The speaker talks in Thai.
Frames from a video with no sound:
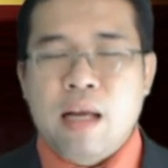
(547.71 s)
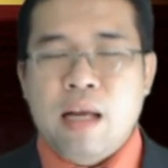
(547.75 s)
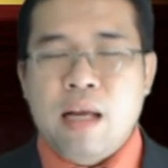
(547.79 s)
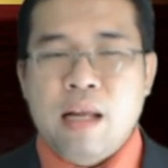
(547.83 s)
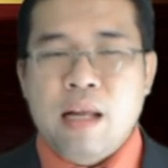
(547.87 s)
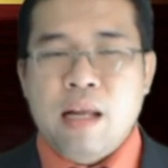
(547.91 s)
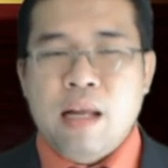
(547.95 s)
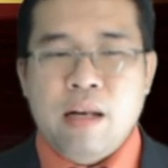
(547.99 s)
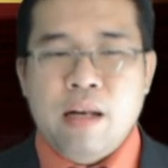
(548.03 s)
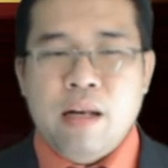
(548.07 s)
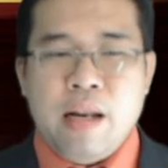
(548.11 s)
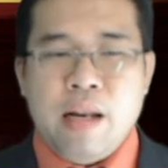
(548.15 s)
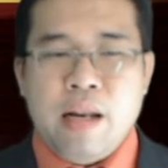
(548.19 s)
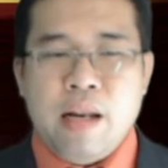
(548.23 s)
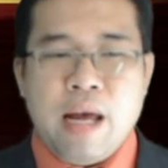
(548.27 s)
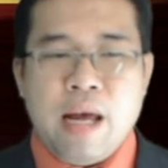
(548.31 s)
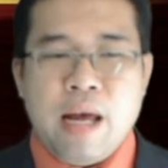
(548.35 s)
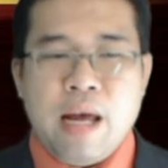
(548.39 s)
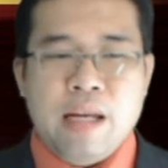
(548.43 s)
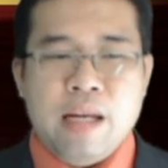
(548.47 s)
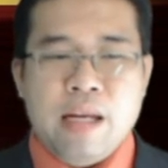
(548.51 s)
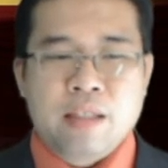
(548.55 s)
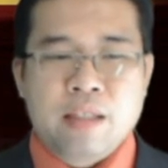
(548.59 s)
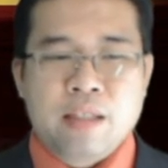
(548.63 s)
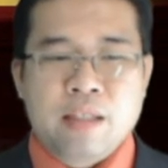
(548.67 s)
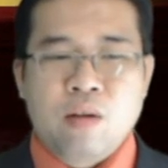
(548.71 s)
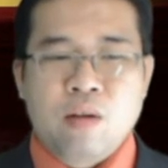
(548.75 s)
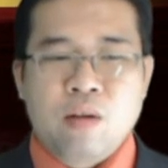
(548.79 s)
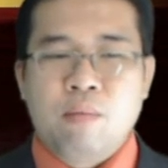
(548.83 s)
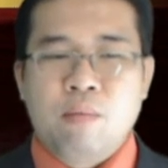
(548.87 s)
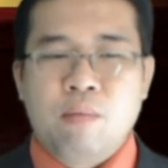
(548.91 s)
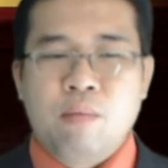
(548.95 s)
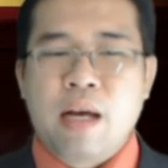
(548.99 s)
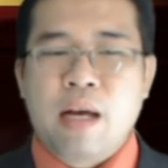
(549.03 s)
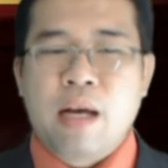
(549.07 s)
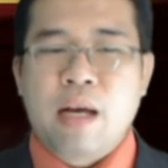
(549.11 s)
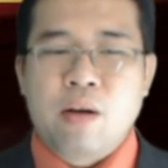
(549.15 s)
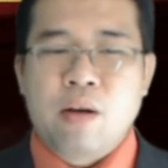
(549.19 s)
ท่านได้ทรง
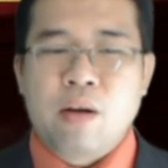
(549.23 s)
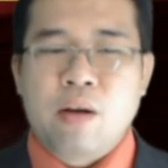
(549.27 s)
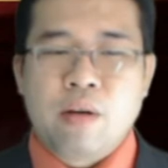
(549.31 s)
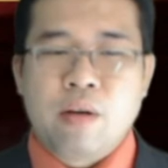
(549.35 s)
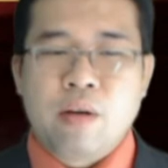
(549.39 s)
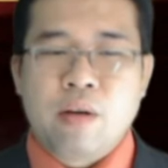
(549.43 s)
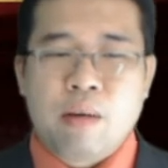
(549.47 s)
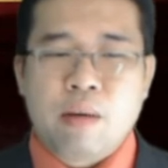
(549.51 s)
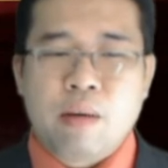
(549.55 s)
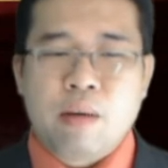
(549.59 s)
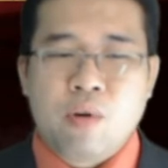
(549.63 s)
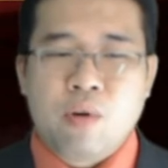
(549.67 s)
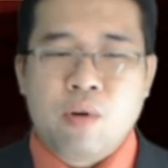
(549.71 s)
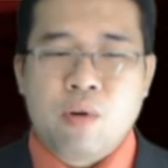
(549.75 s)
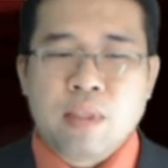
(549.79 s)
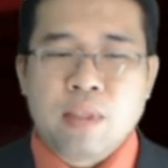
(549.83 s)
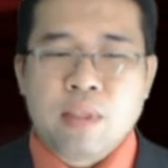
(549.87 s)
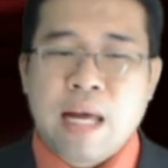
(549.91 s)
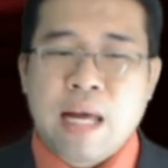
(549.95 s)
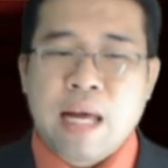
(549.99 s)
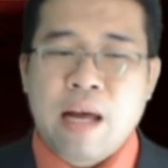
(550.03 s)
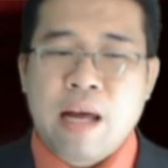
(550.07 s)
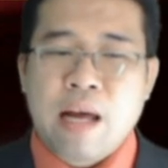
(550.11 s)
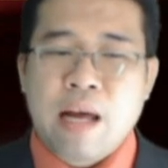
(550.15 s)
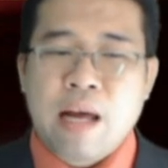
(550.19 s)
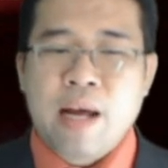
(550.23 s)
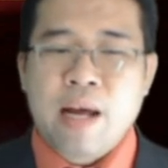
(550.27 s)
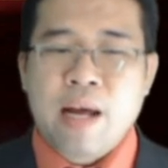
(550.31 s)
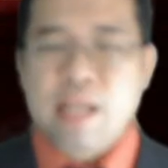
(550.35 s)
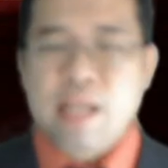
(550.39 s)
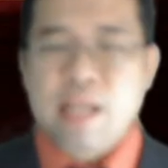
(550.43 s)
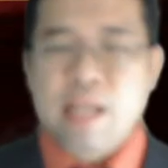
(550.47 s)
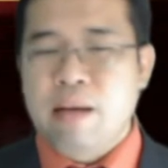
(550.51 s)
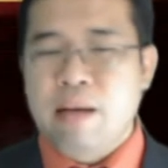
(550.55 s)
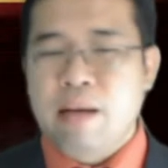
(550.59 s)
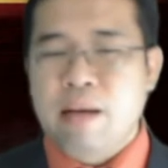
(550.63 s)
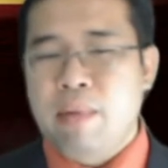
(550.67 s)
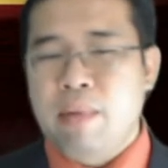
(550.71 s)
พระกรุณาโปรดเกล้าให้
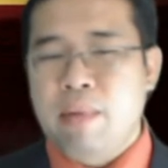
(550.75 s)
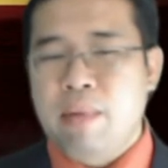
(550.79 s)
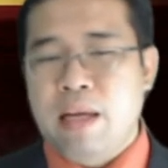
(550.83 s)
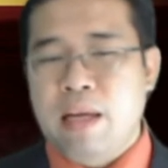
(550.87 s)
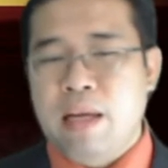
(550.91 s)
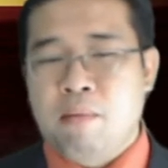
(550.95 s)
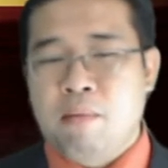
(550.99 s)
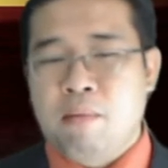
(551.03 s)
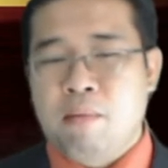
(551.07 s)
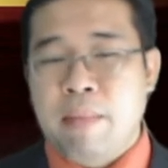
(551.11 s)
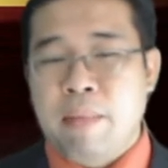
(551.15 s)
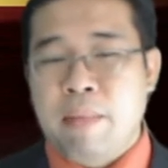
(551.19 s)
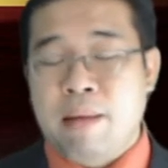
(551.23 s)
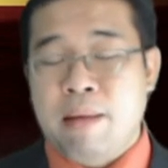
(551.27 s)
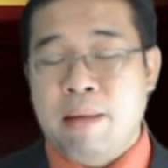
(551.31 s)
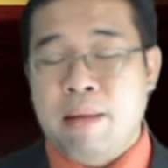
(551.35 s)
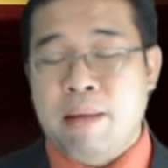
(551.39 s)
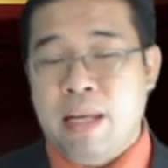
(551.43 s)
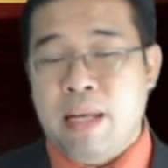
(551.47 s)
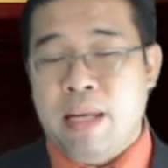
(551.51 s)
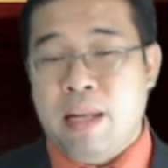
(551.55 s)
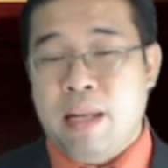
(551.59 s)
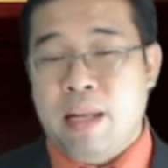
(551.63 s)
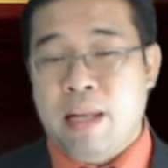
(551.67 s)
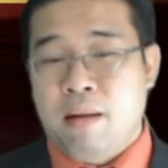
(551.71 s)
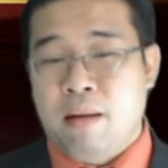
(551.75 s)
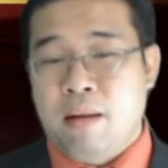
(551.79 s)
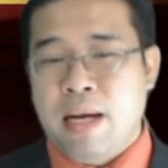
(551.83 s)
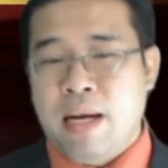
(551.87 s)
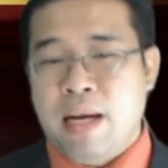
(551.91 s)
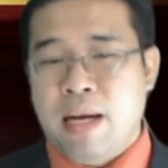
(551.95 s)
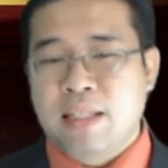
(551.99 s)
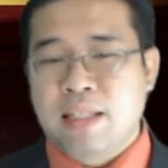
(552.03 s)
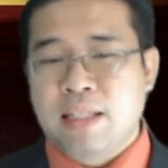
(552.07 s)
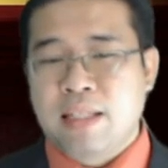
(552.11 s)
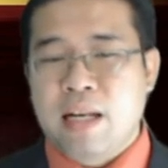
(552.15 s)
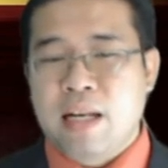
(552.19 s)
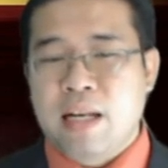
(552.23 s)
เรียบเรียงแบบเรียน
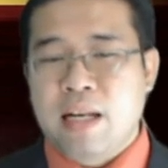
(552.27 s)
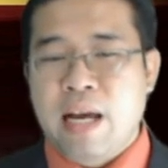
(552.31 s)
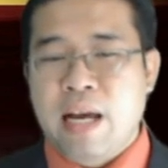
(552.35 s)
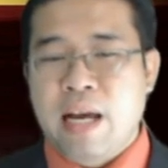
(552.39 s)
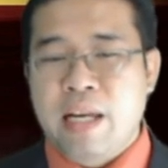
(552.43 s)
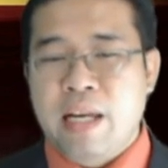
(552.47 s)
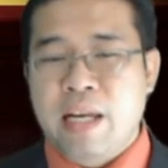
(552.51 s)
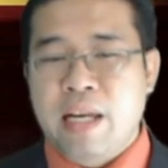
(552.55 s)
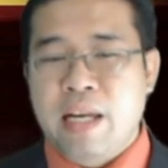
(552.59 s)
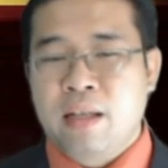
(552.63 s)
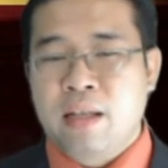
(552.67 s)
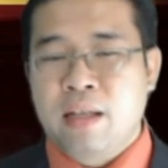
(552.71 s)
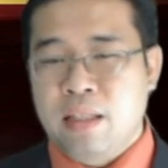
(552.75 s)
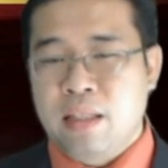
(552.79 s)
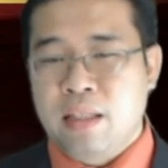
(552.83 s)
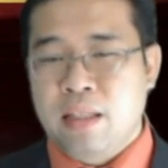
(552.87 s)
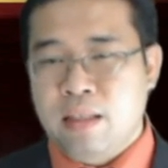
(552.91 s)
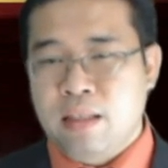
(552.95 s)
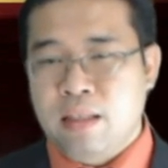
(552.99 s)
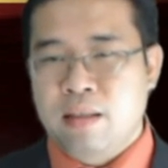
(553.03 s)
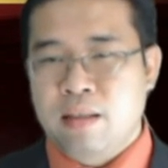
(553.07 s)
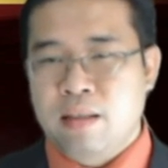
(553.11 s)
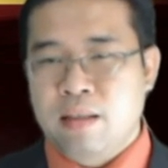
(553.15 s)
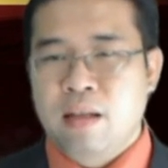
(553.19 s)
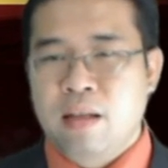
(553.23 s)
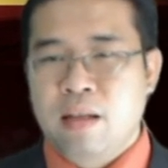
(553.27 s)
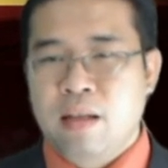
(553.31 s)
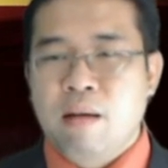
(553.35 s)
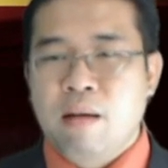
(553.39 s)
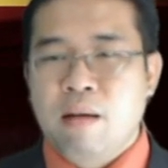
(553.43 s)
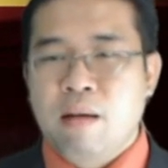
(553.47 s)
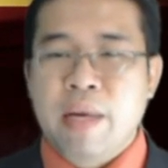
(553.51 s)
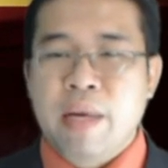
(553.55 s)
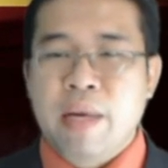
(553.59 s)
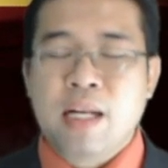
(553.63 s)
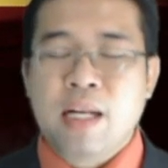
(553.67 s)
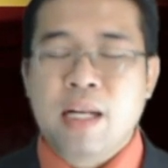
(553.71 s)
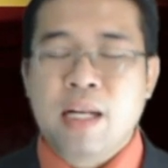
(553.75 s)
ภาษาไทยขึ้น
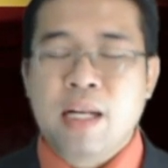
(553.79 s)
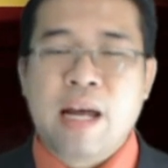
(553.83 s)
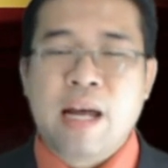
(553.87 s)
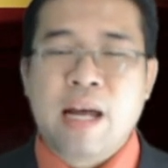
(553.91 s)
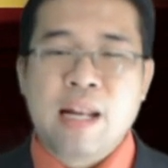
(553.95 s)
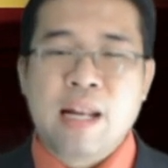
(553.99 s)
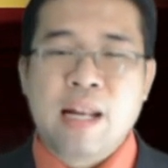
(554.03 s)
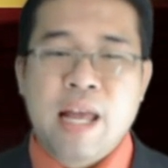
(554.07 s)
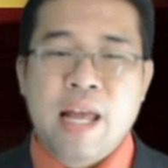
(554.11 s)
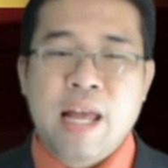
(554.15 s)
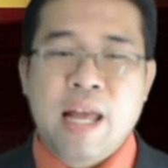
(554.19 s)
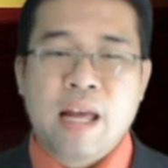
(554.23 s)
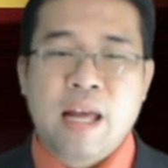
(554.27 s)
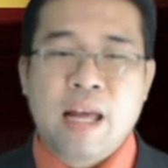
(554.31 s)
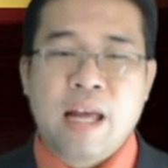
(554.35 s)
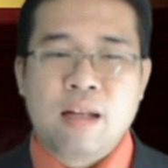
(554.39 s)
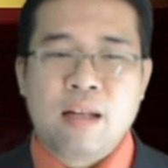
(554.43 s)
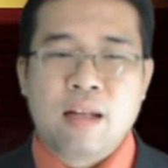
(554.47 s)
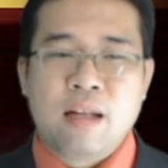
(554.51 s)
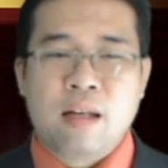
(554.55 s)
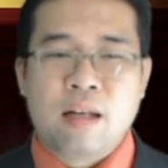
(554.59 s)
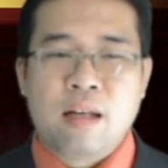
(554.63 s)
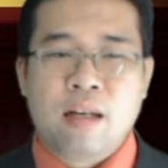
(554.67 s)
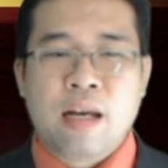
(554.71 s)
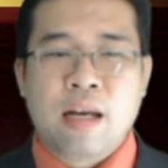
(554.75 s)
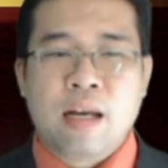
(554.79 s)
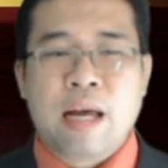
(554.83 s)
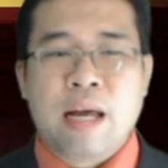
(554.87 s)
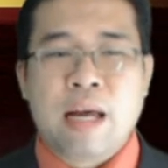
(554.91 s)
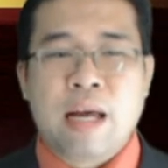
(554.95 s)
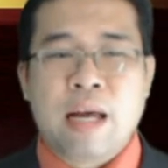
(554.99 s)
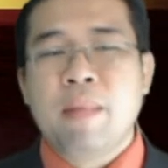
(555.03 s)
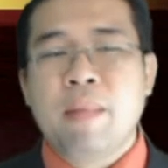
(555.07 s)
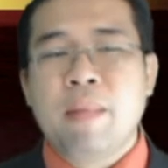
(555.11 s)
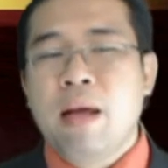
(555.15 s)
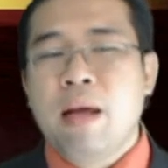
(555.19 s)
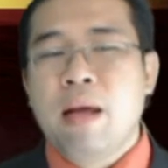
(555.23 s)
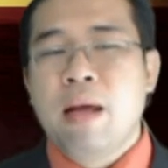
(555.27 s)
เป็นครั้งแรกนะครั
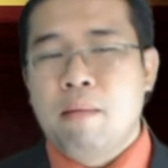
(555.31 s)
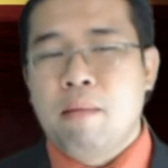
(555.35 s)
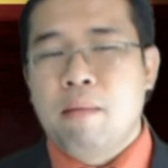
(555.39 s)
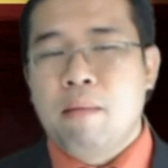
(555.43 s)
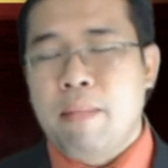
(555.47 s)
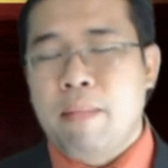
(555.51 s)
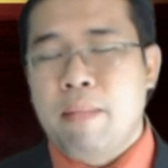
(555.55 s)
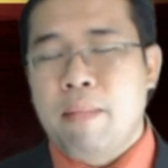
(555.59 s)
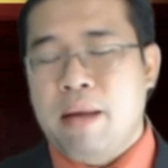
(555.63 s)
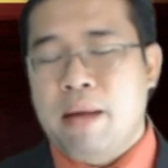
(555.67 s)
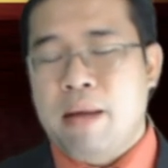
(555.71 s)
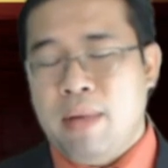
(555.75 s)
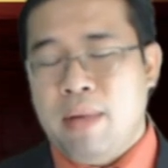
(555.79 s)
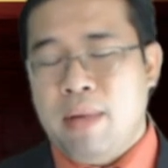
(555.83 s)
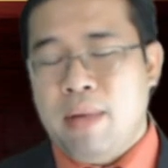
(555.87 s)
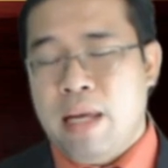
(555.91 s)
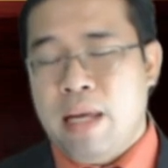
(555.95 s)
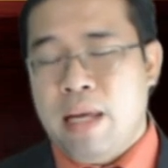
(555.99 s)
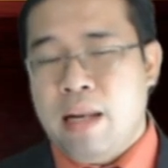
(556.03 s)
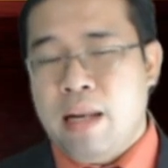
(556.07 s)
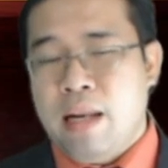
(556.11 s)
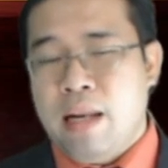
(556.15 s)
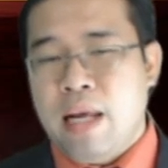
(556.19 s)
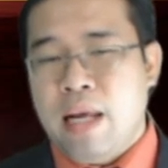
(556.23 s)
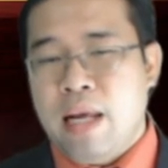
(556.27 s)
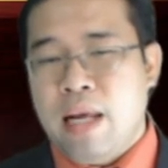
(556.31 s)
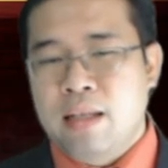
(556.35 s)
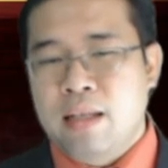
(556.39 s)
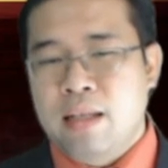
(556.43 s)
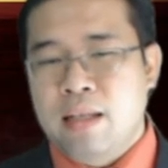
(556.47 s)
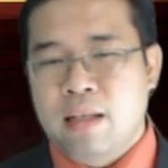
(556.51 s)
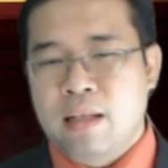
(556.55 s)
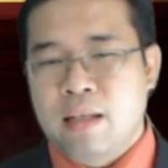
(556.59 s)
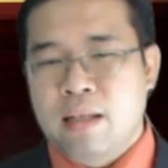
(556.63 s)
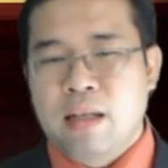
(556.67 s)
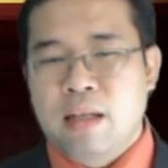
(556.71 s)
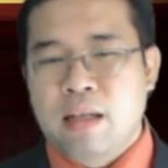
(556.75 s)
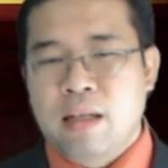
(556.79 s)
บ แบบเรียนนั้น
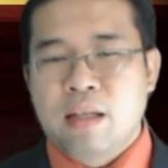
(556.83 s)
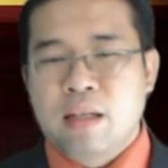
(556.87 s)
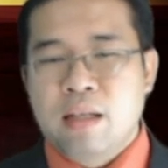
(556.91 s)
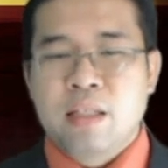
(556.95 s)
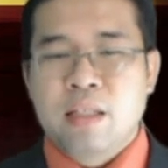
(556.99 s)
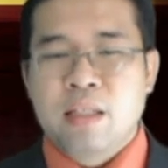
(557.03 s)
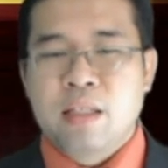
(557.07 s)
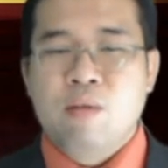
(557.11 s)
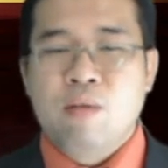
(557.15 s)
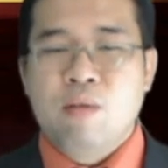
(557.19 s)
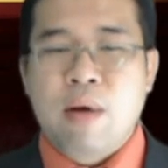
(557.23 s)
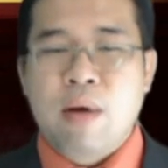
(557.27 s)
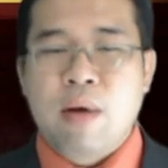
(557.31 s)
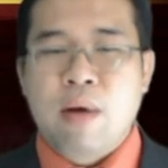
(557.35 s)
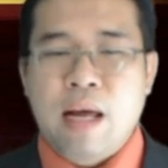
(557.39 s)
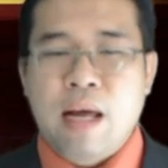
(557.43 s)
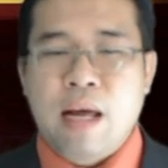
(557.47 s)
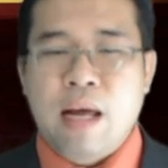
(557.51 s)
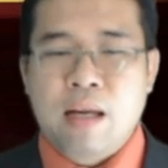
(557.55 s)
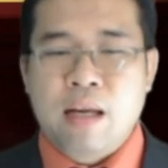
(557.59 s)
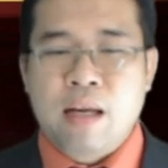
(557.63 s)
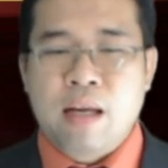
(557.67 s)
ชื่อว่า